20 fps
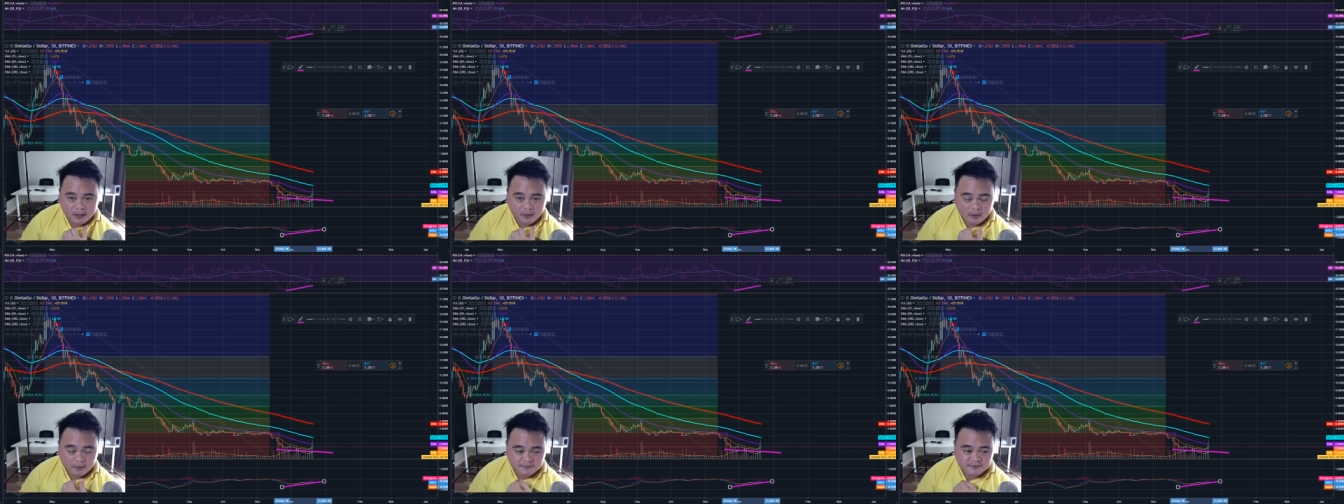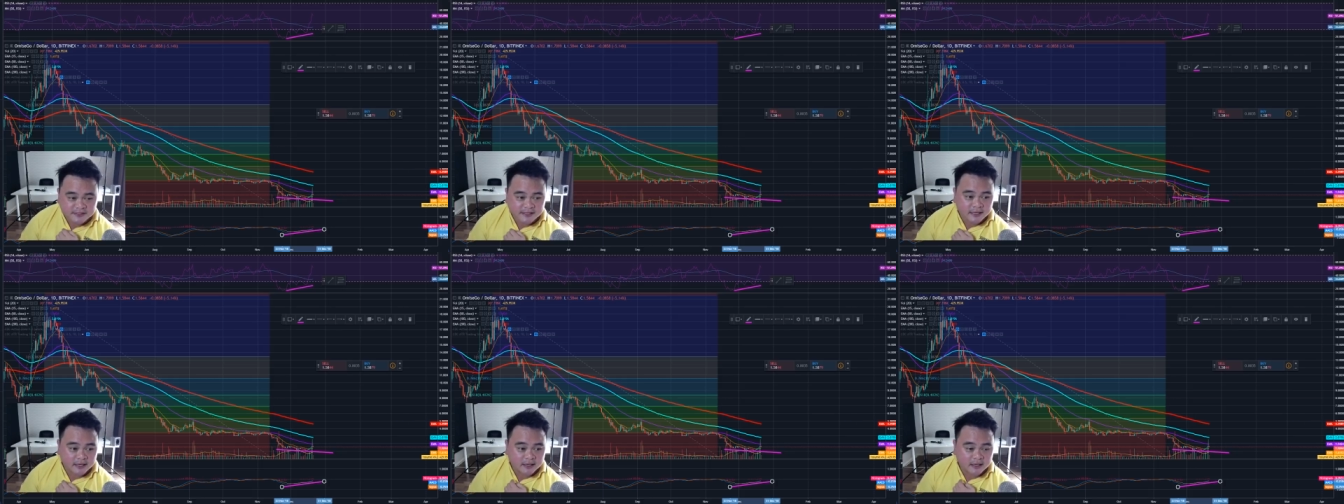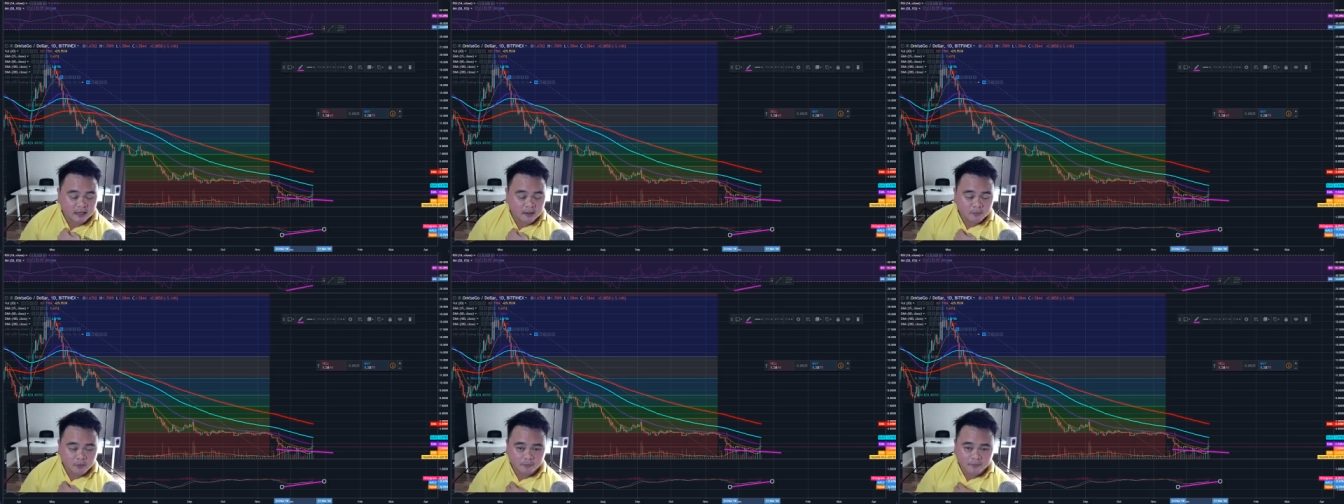มีความเสี่ยง
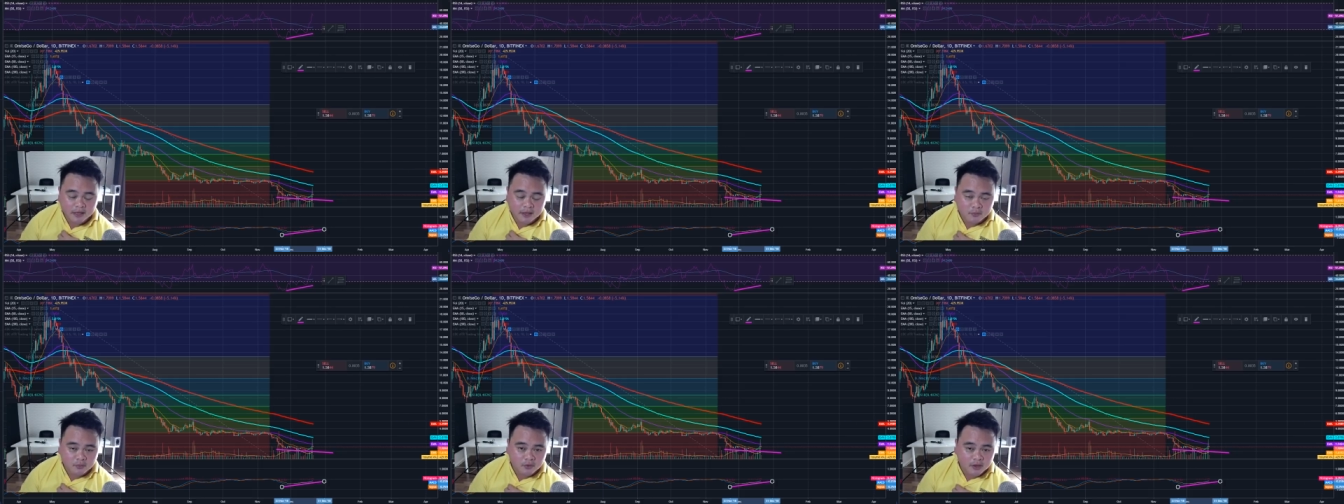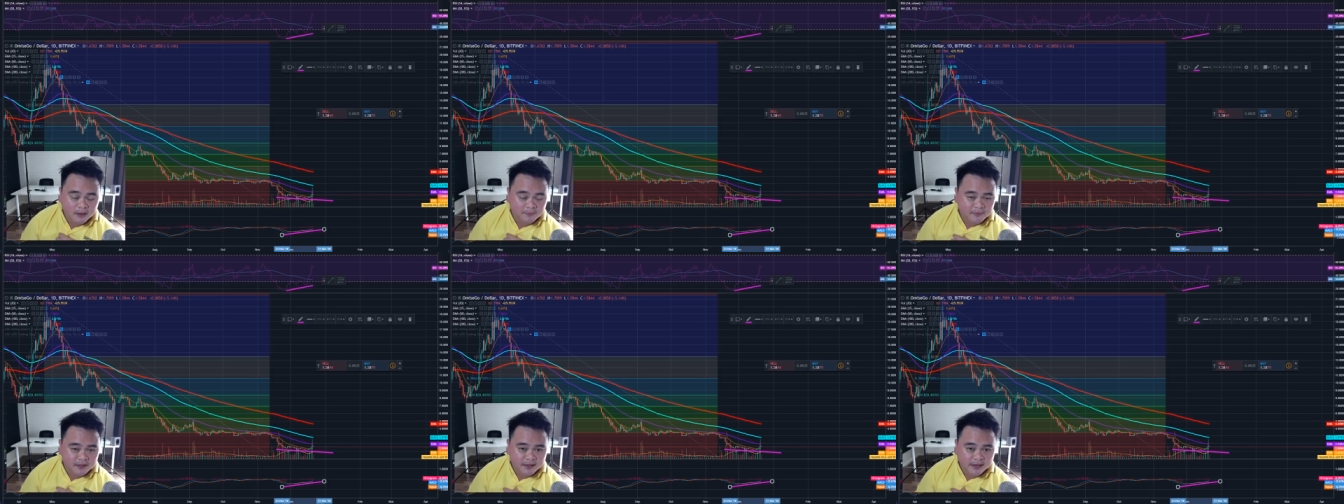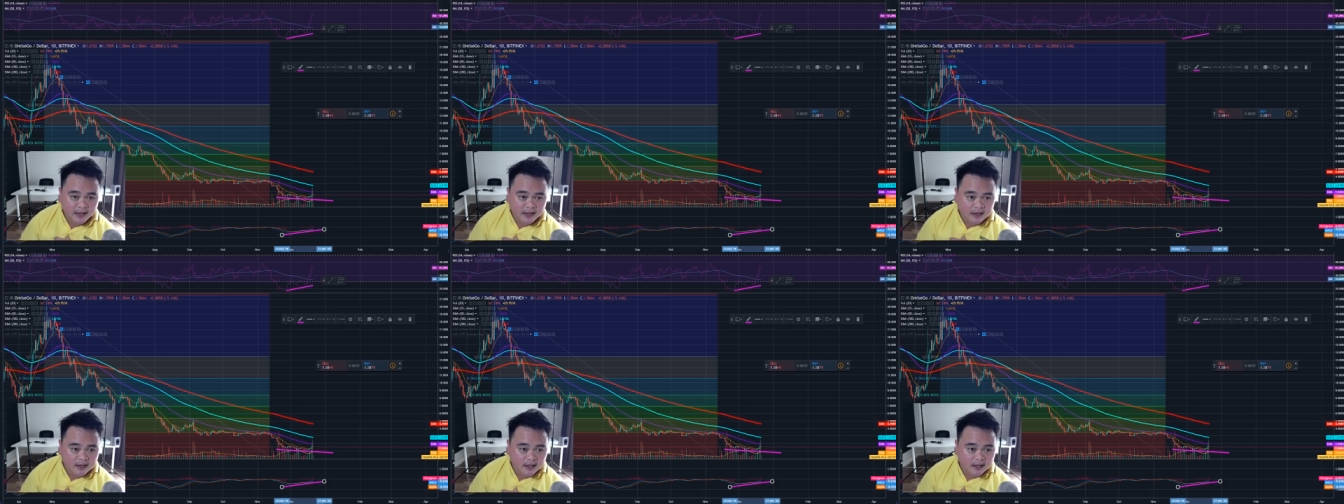นะฮะผมไม่ได้พูดคำนี้
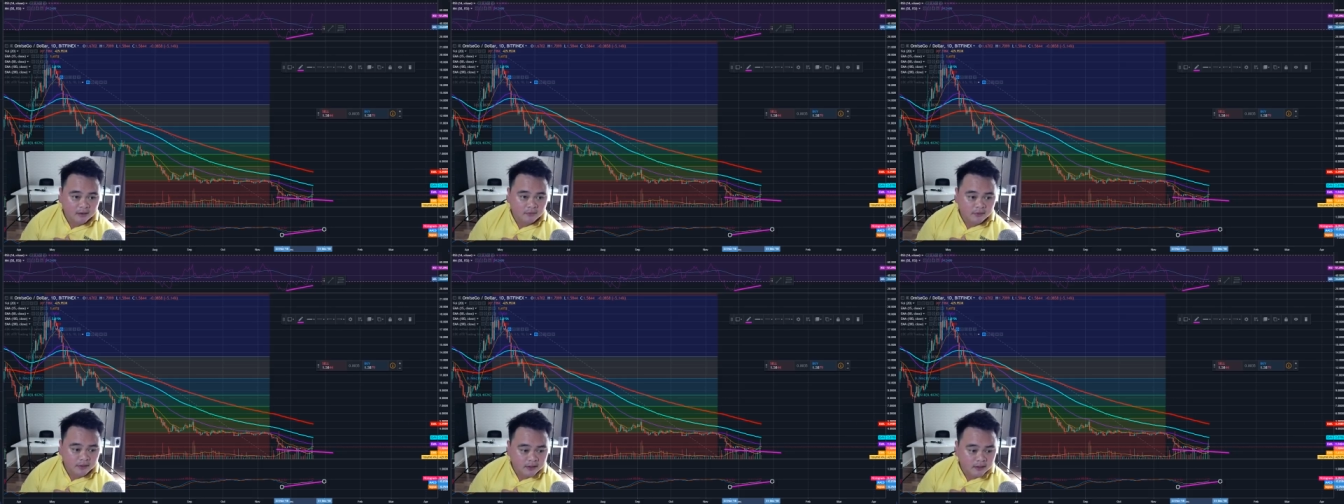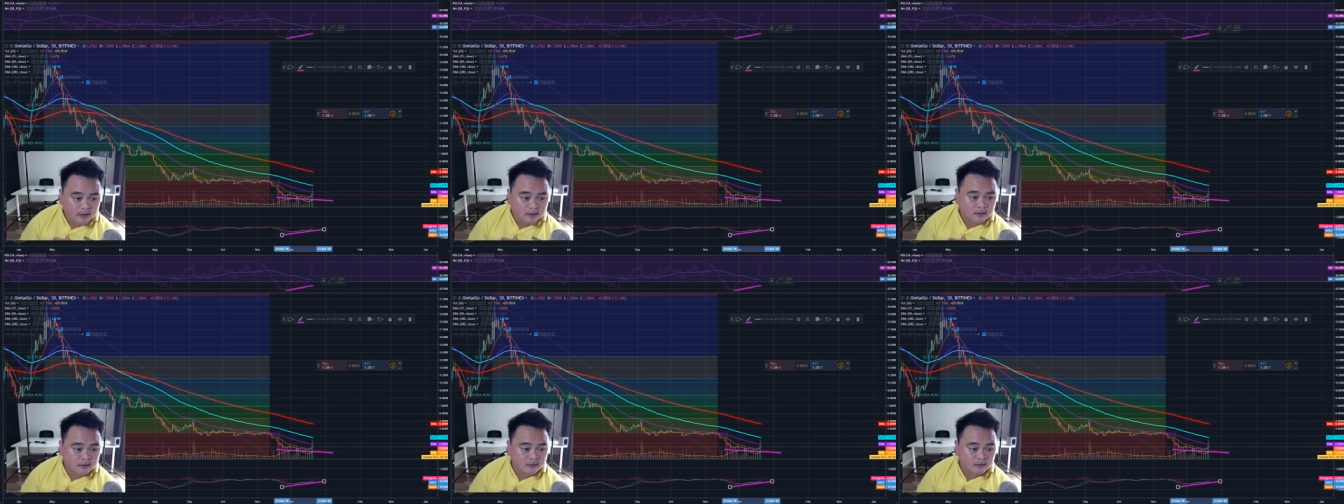นานแล้วนะฮะ